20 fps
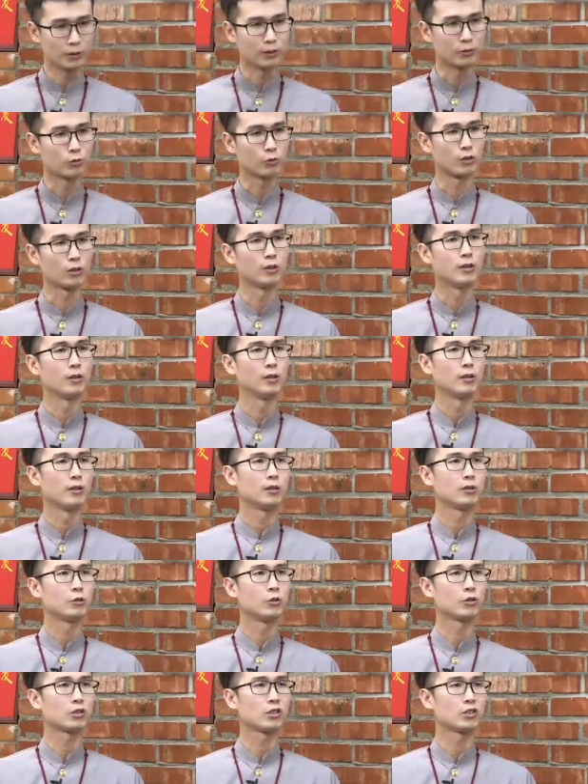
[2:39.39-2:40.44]
没错，
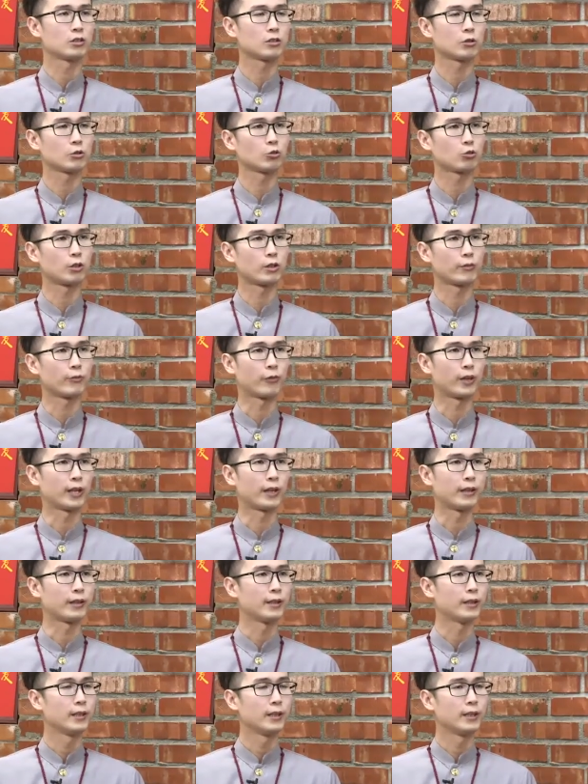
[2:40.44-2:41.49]
尤其是税
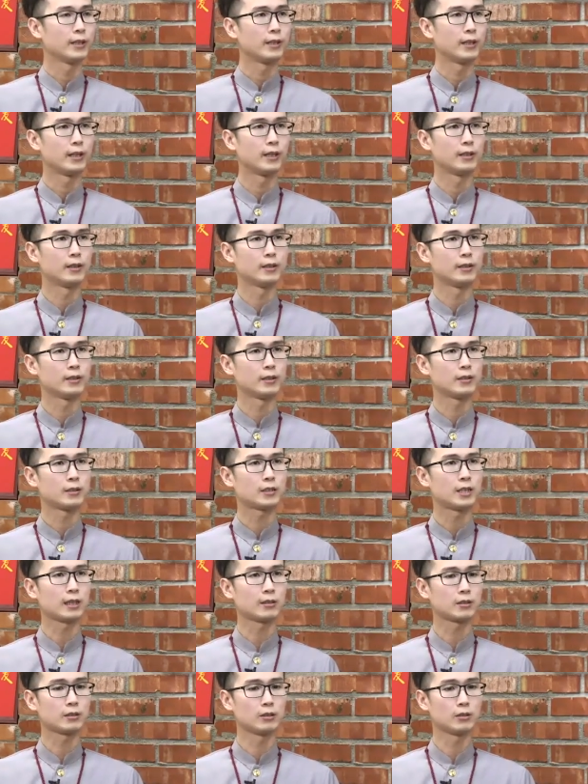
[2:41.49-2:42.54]
费，呃，
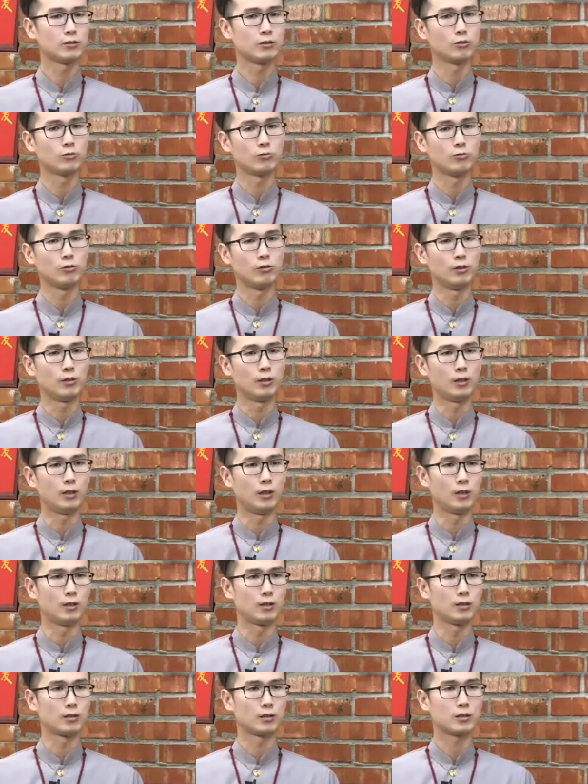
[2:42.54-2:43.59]
像是
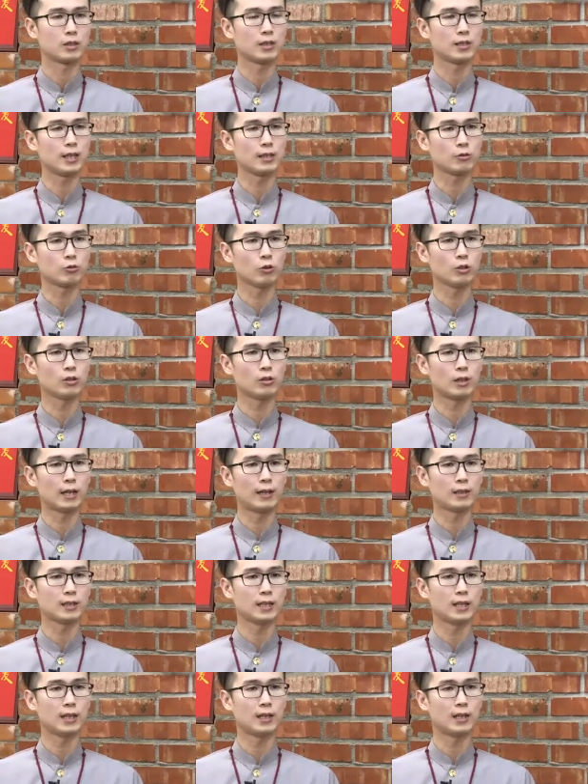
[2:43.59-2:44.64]
呃，现在最大
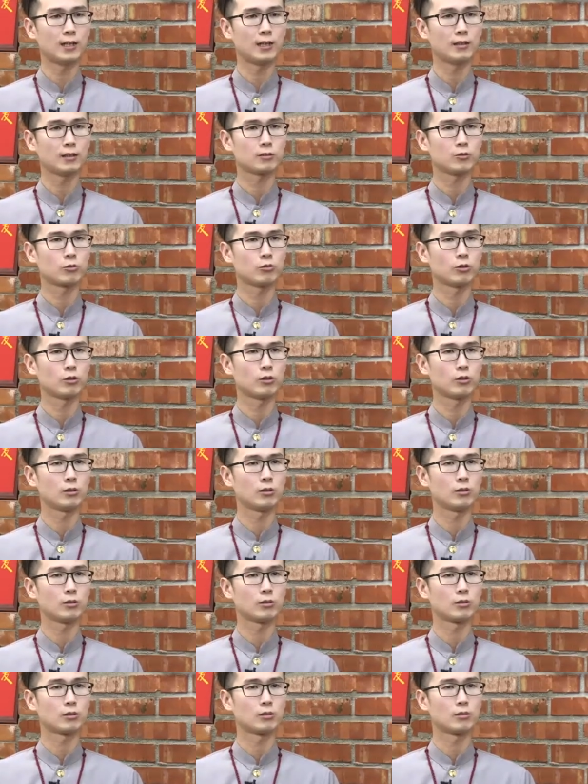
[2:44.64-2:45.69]
家
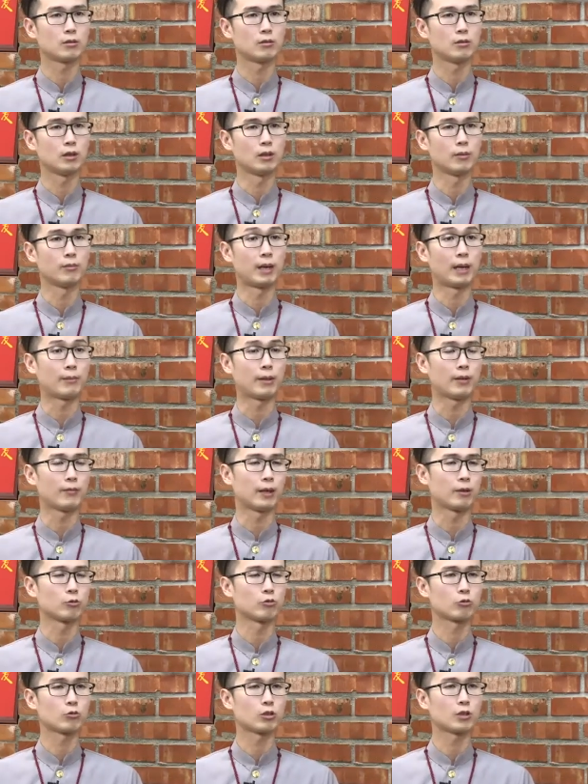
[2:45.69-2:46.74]
最呃买卖
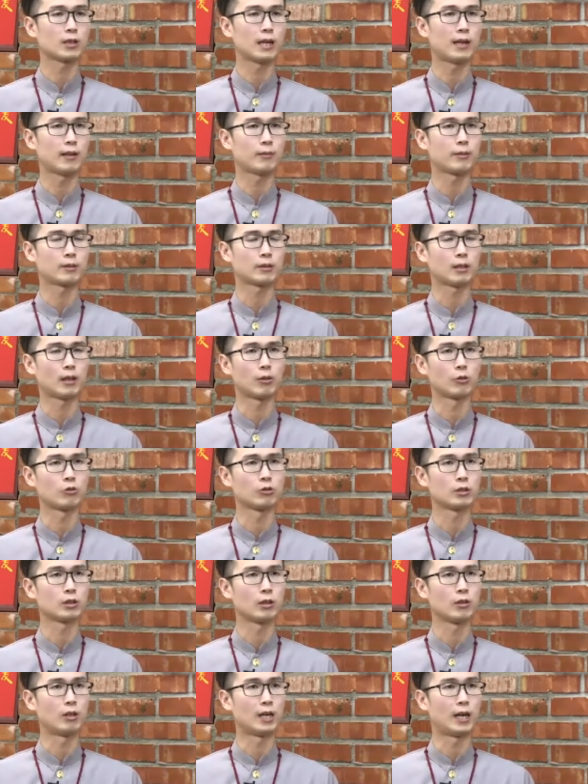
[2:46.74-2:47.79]
房屋最大讨
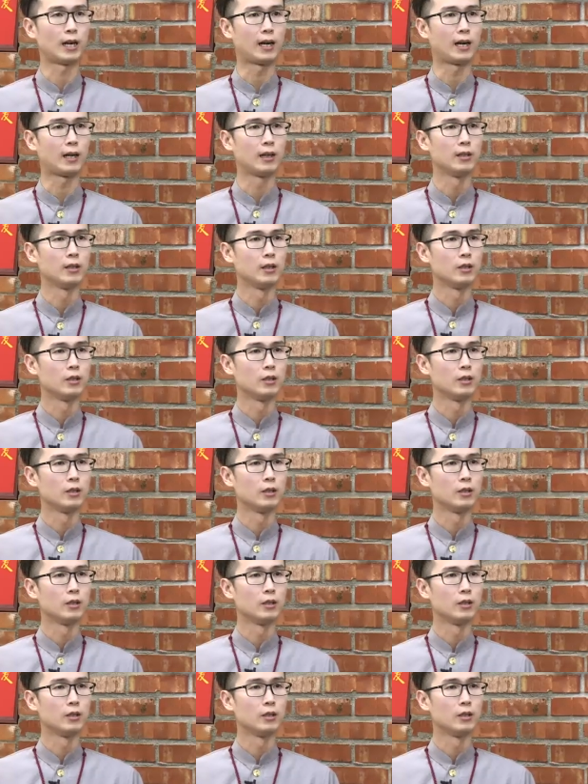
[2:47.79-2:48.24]
论的话，